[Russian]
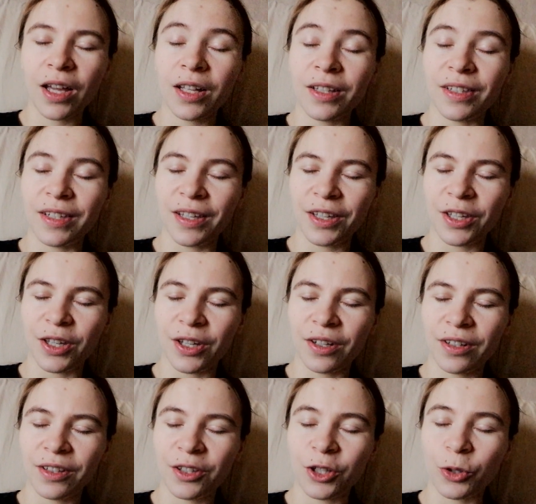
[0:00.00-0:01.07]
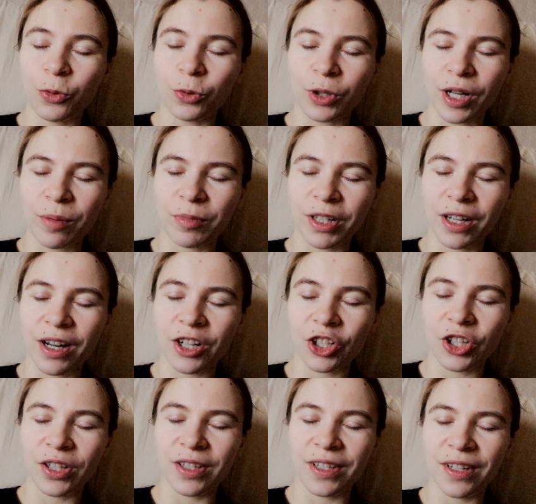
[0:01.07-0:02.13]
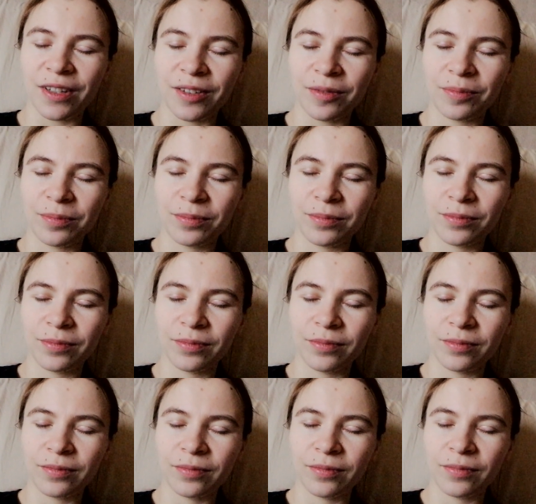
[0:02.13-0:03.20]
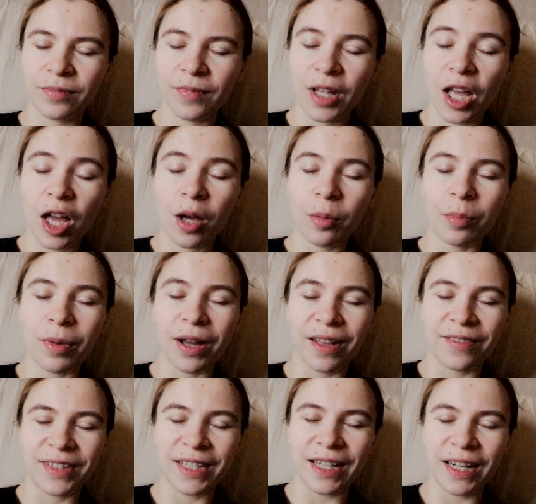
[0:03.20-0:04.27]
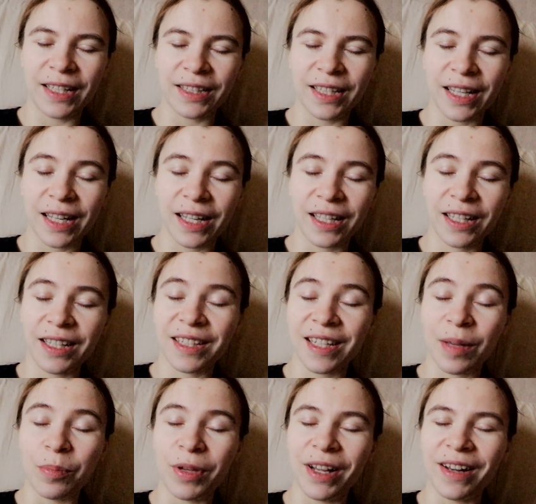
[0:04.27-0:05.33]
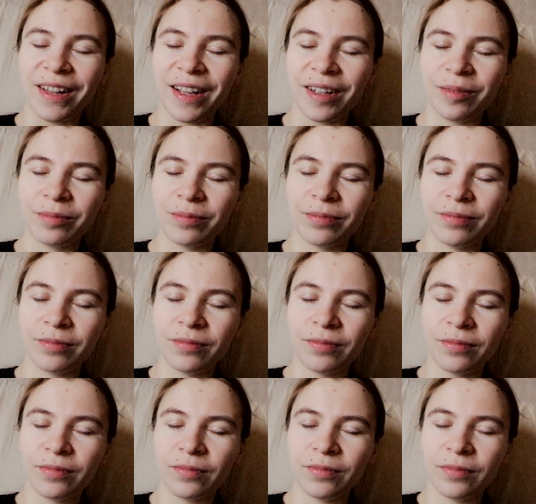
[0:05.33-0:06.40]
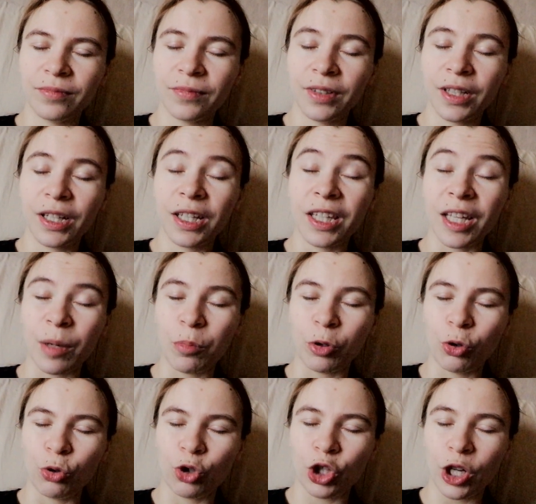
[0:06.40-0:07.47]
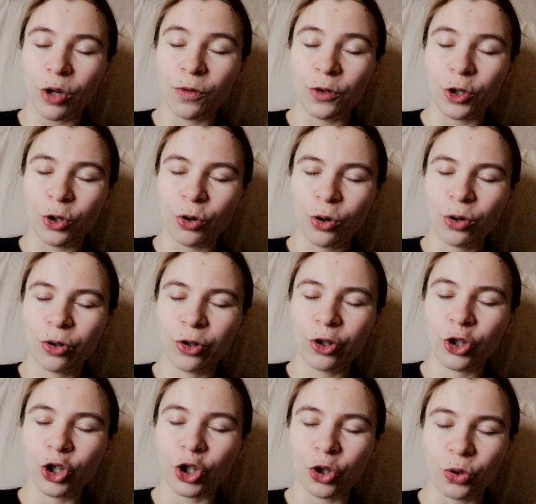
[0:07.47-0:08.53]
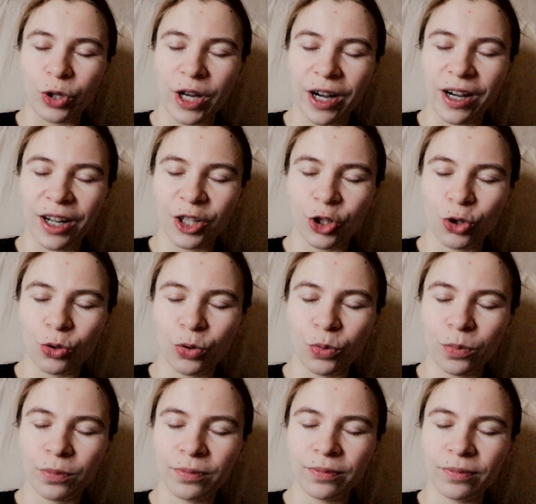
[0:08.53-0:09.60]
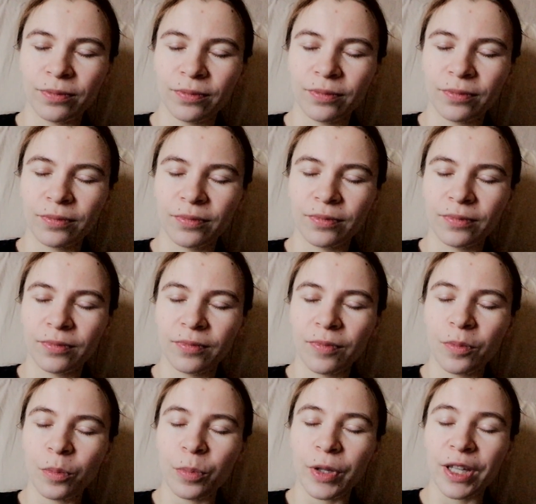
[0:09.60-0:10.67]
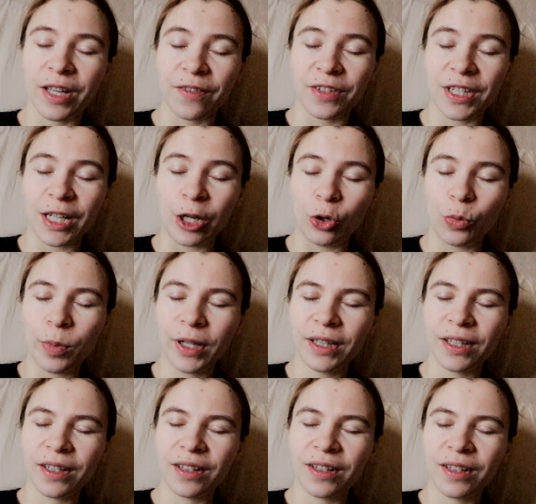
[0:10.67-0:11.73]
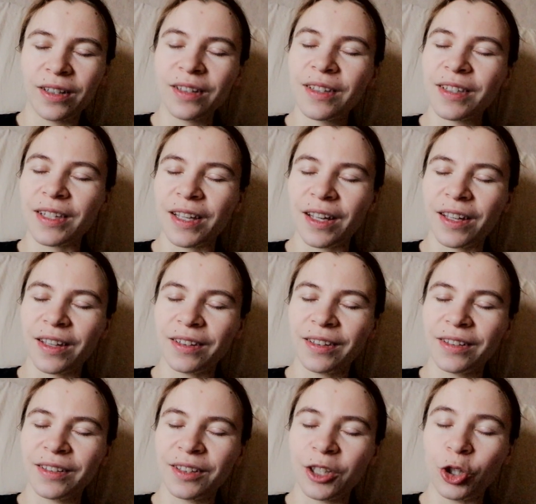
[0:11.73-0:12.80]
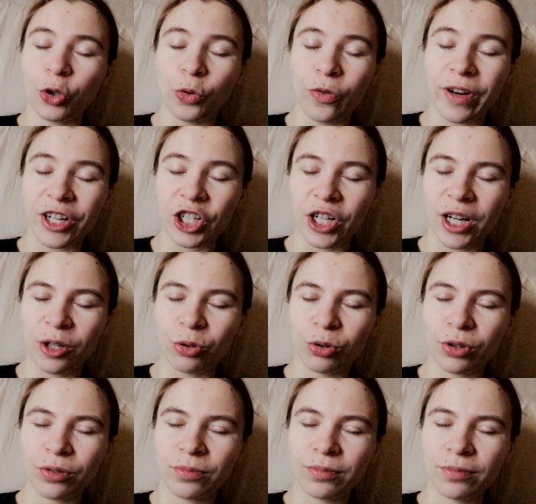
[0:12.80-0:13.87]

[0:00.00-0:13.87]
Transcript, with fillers: Деньги текут ко мне каждый день. Моя вселенная изобильна. Я получаю все, что я хочу. Меня все любят, ценят и уважают.